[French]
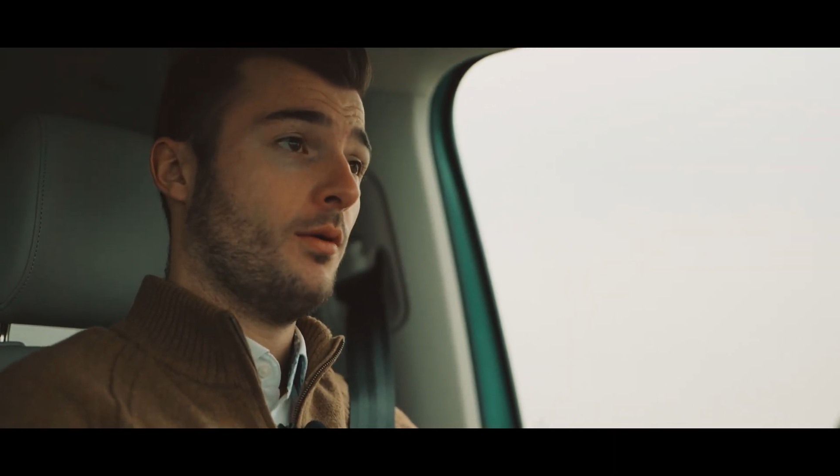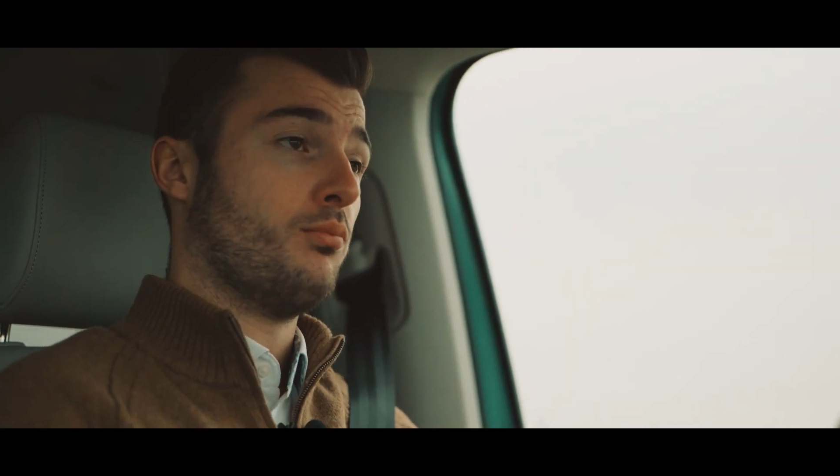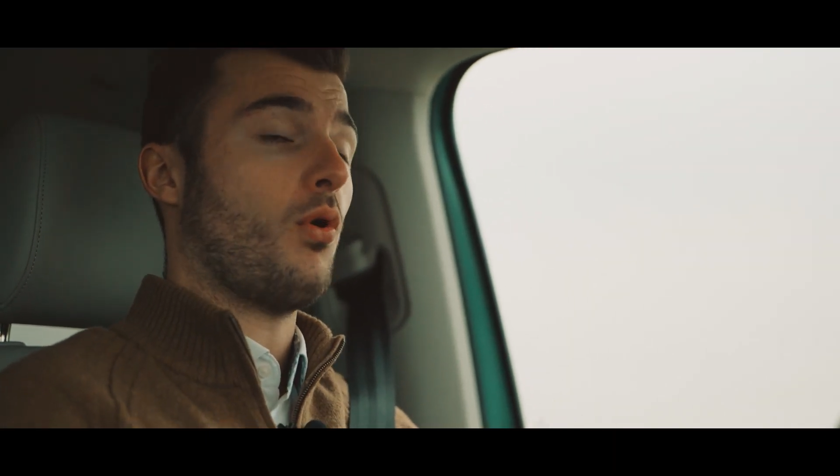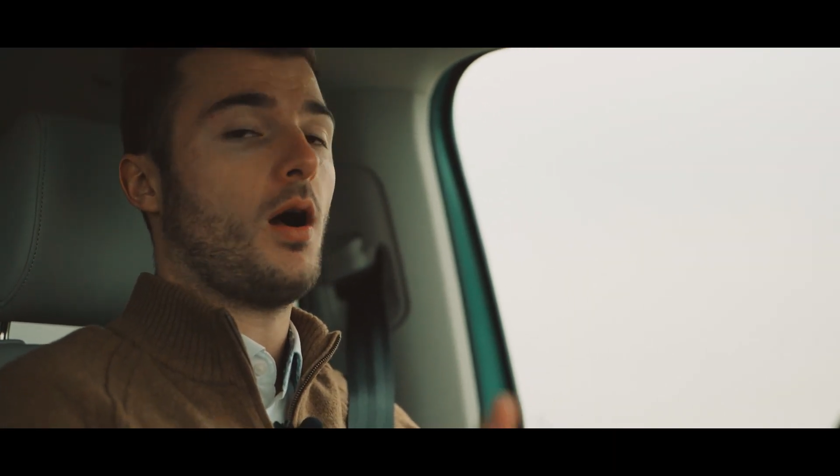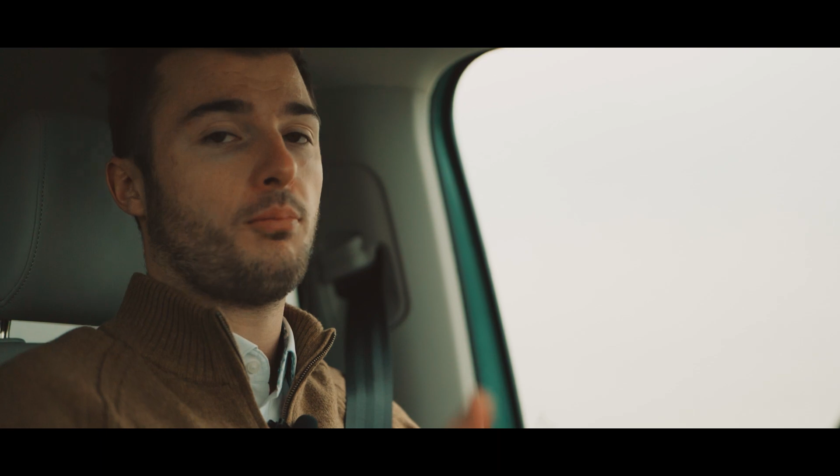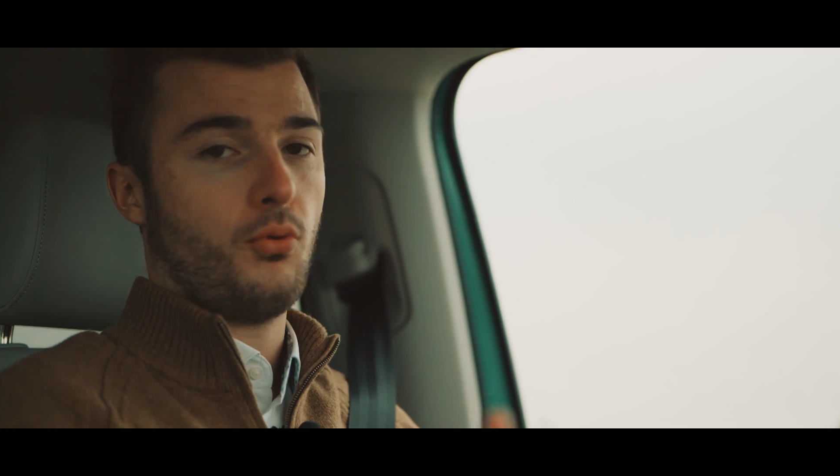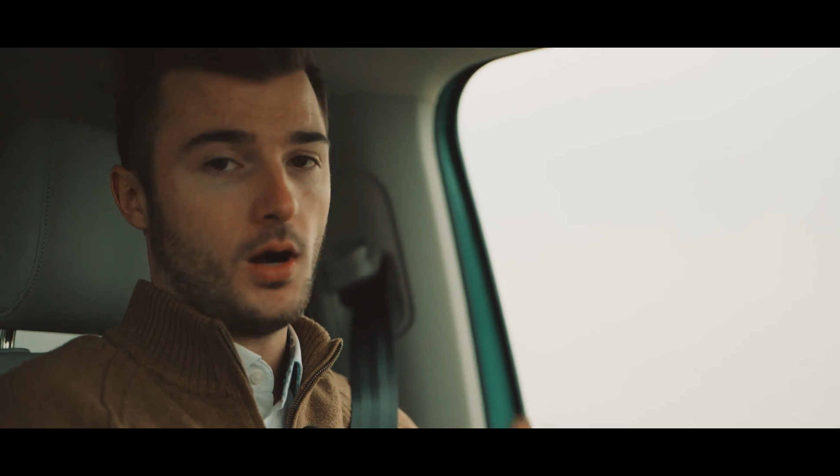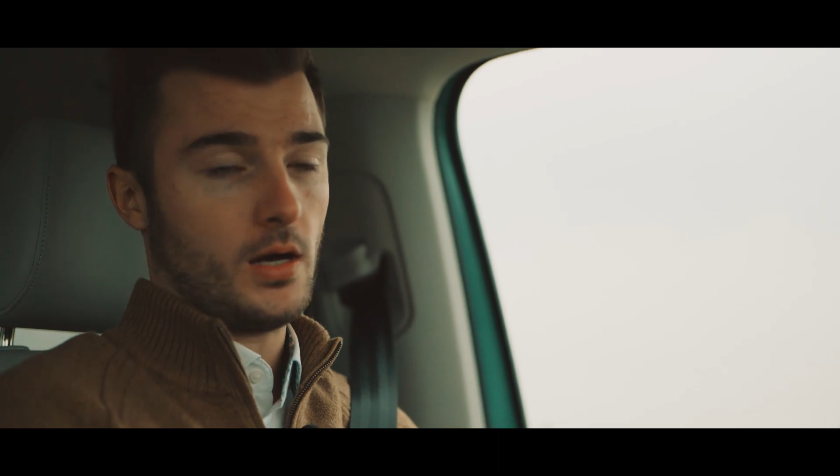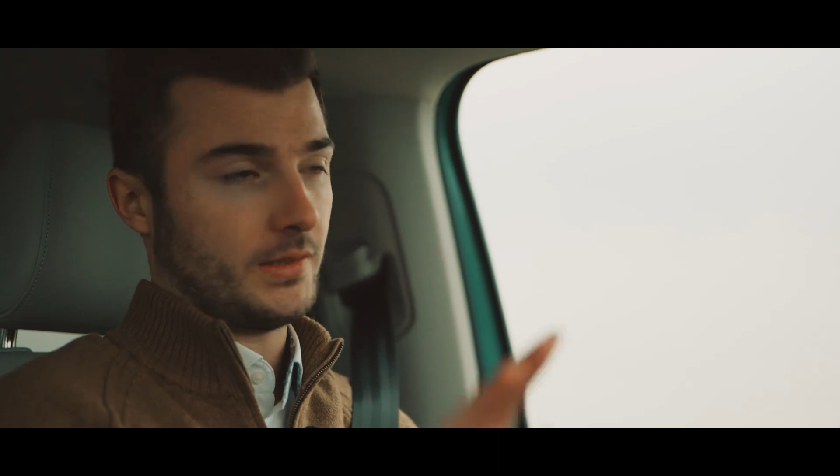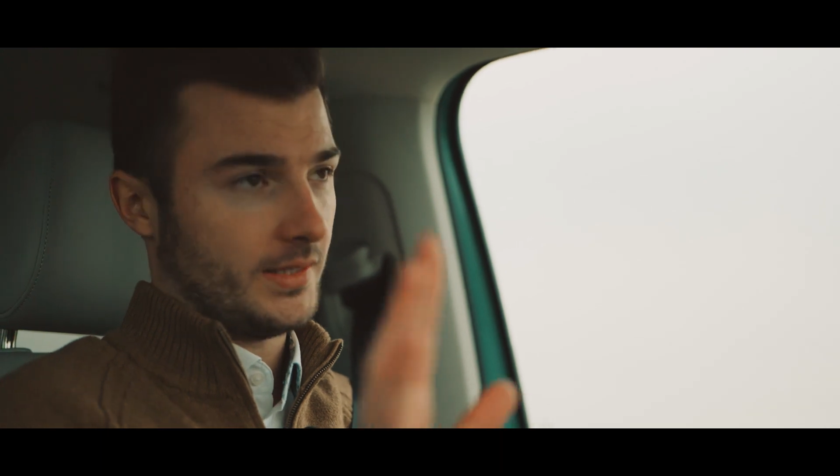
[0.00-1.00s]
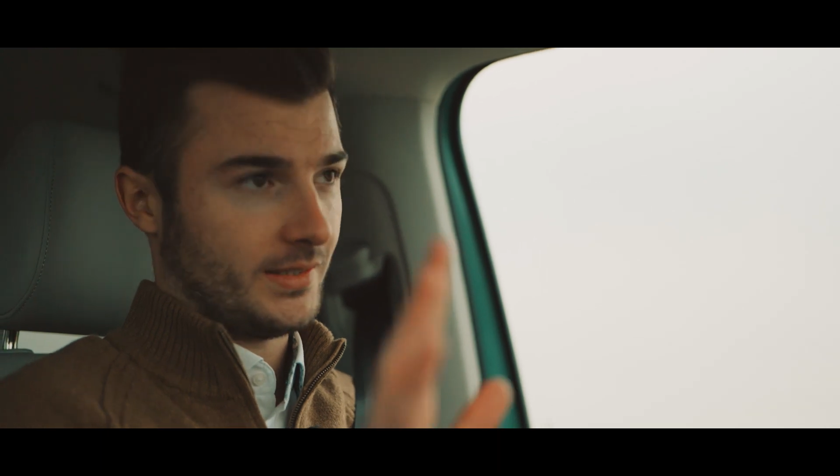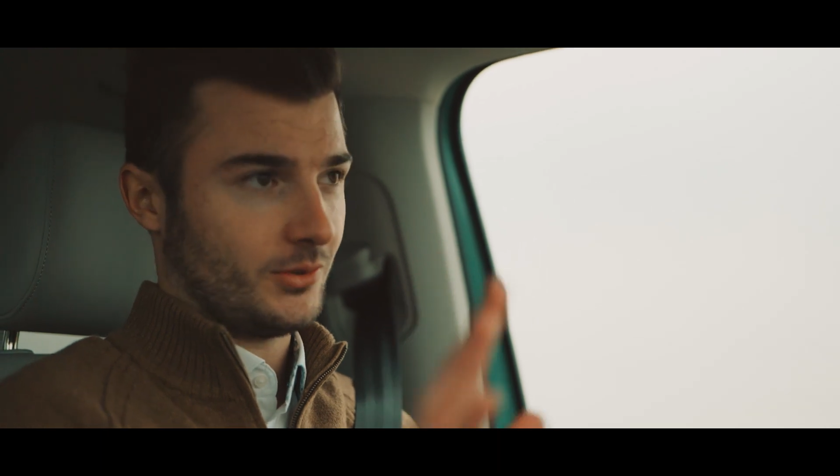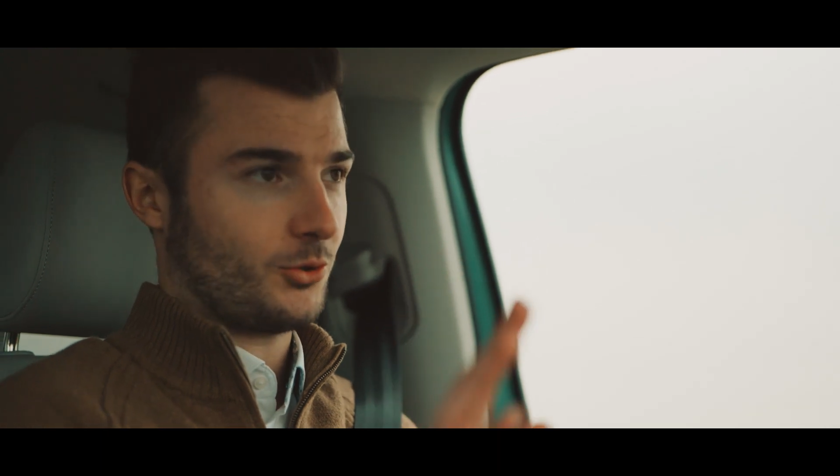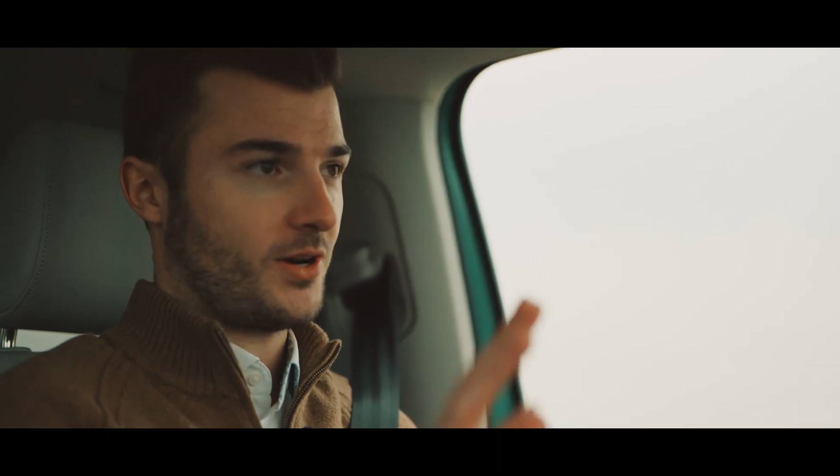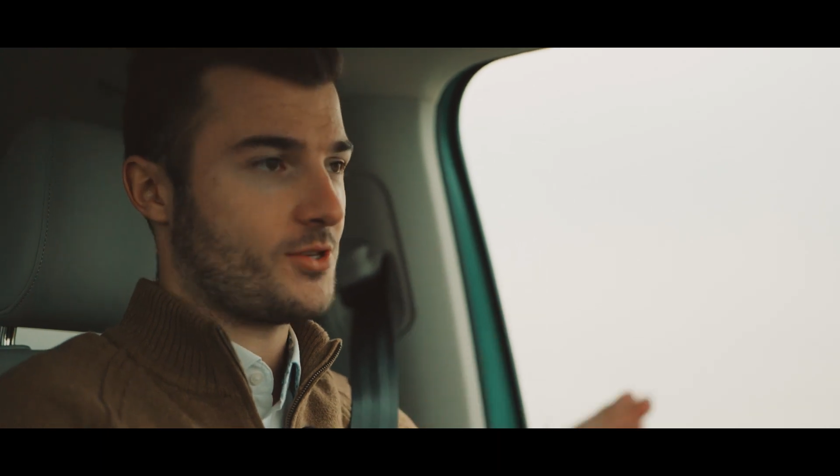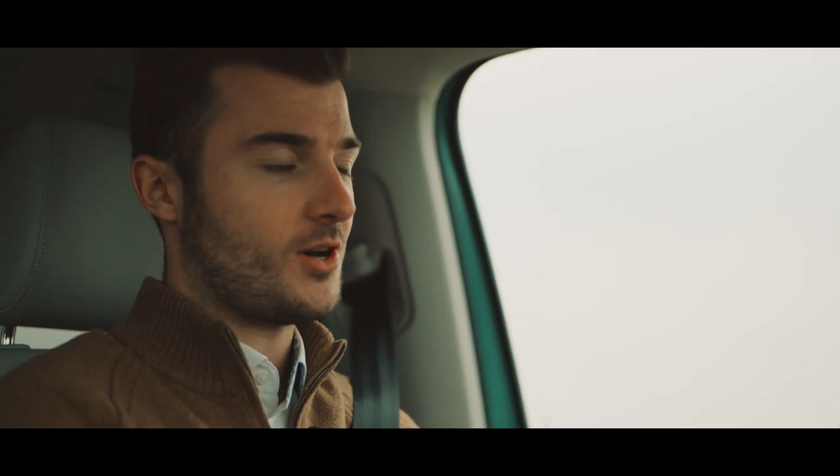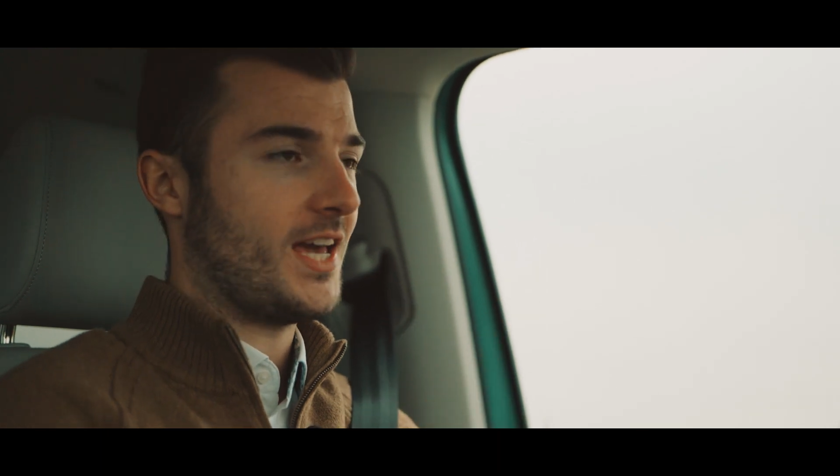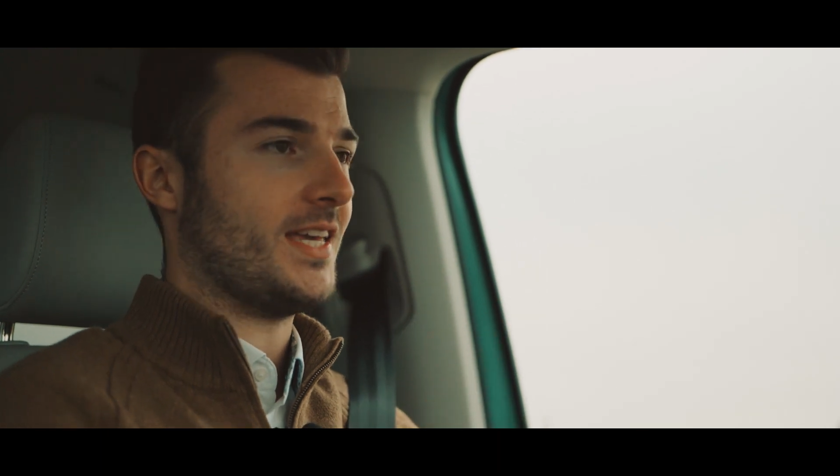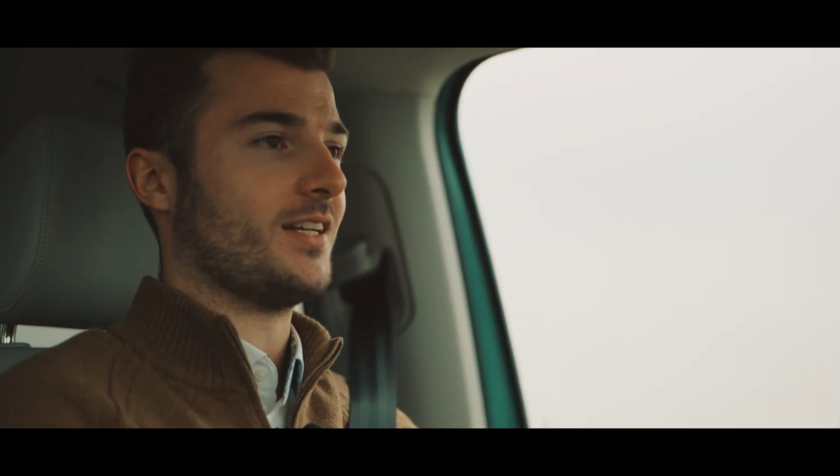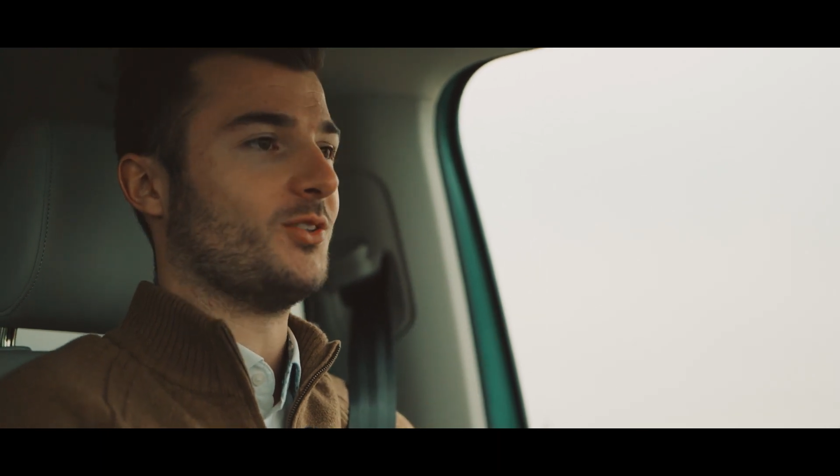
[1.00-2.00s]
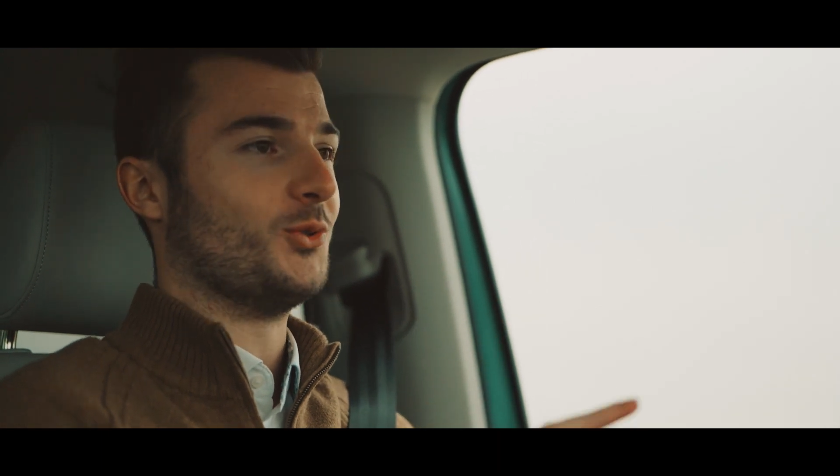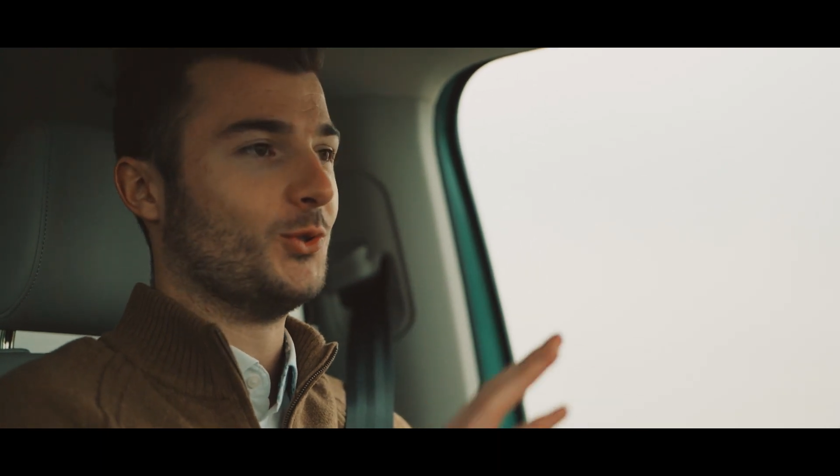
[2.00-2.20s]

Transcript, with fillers: Pour un poids, attention les oreilles, de